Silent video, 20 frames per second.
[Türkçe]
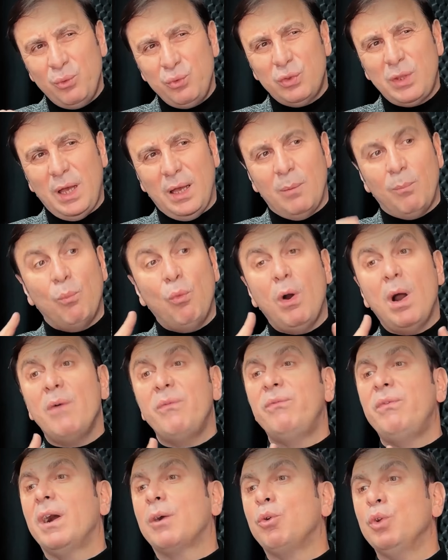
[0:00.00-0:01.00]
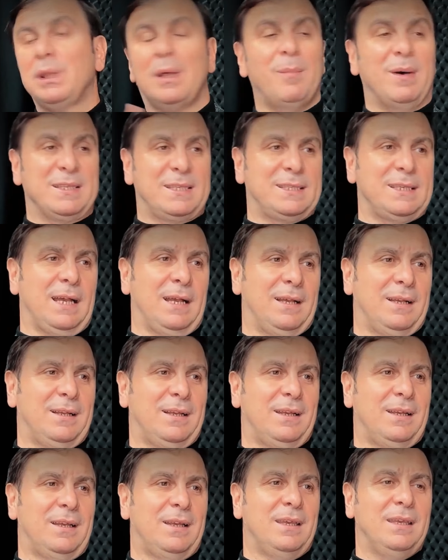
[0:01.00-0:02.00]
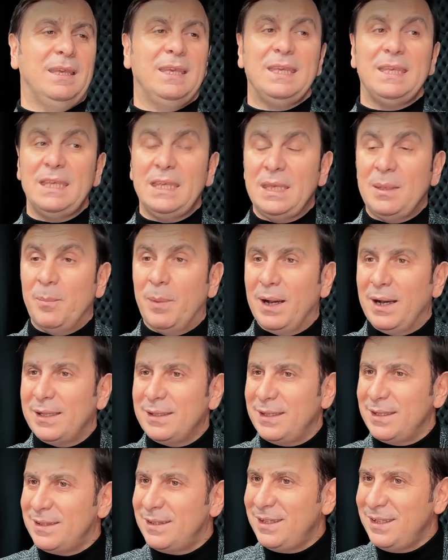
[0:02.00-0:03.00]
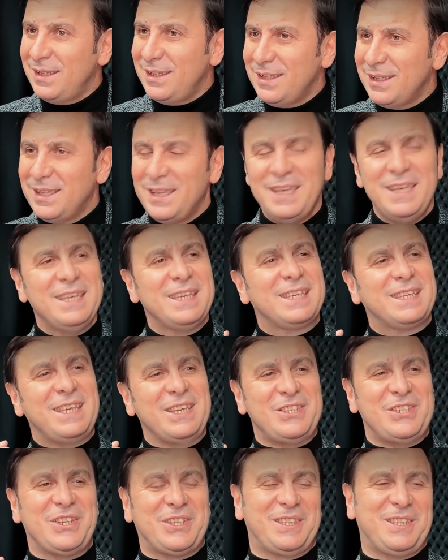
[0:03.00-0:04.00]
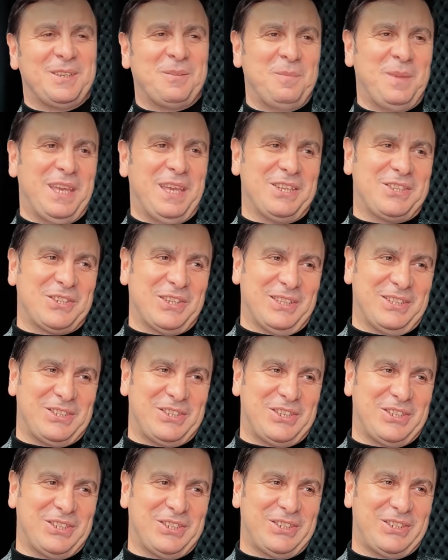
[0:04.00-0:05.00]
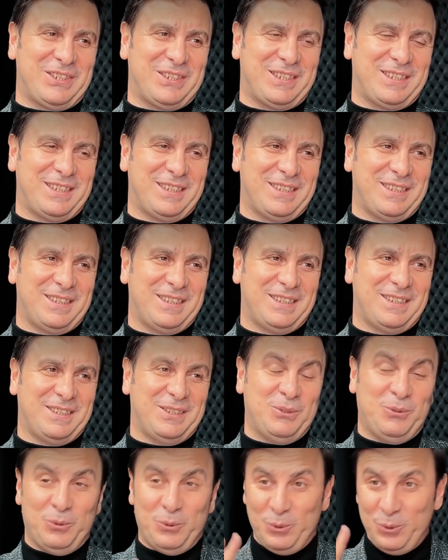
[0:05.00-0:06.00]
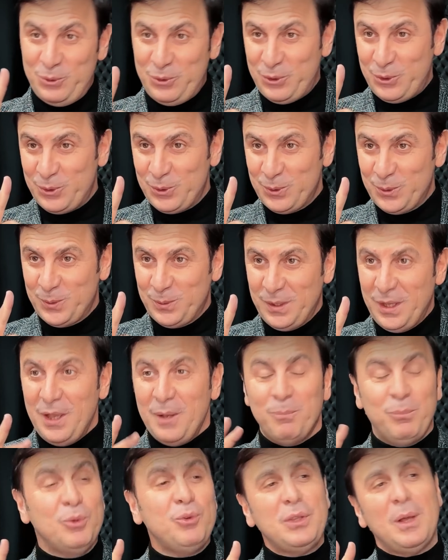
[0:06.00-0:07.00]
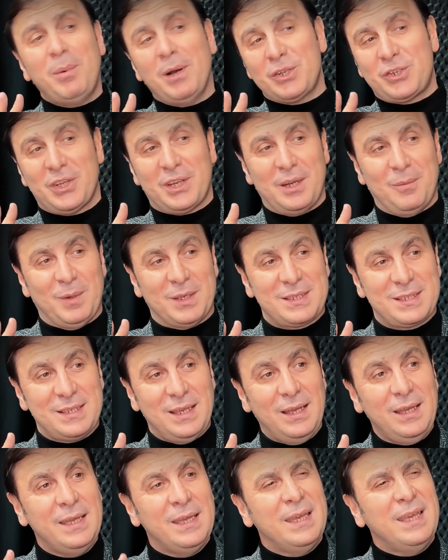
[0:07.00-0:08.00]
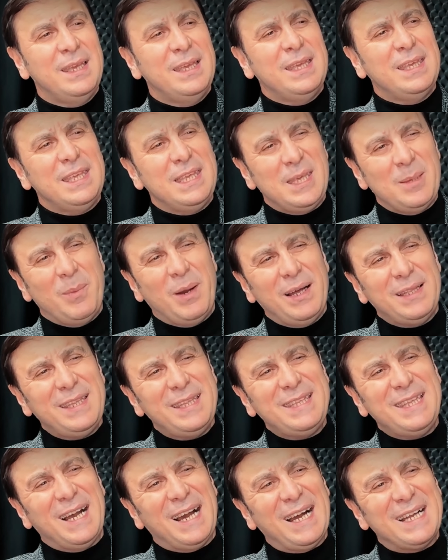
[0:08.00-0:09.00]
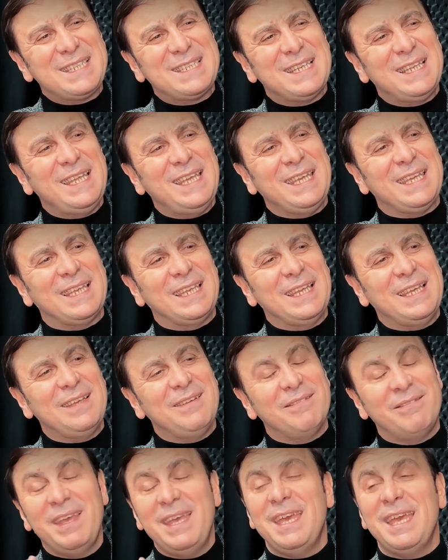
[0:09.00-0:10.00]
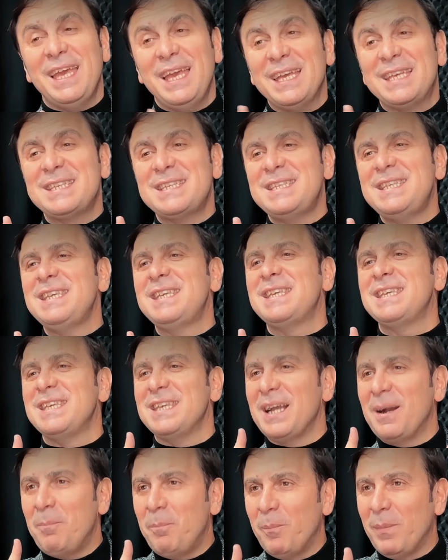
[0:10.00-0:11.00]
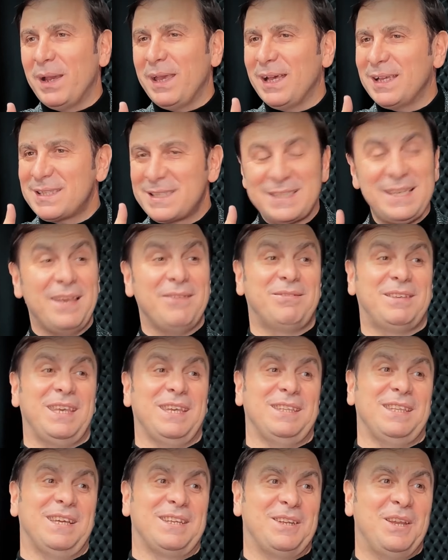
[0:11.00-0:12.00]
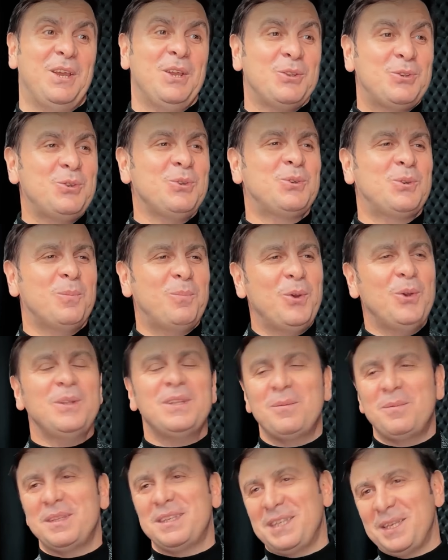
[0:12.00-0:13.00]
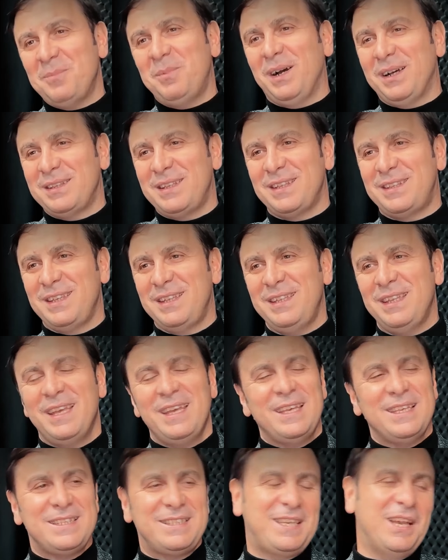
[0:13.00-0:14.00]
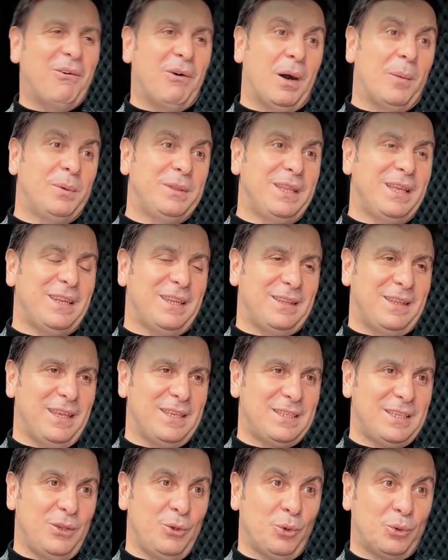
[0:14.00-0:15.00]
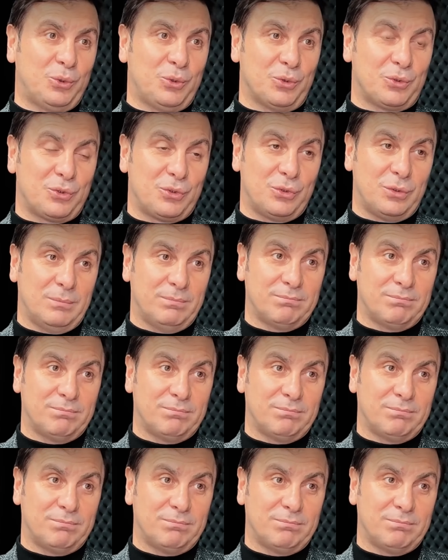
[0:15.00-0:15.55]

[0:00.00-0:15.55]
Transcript: bunda muvaffak olamazsa ibadeti geciktirmeye çalışır. Üç, bunu da başaramazsa ibadeti acele ile ve eksik yapmaya sevk eder. Çünkü böyle bir ibadetin sevabı neredeyse yoktur.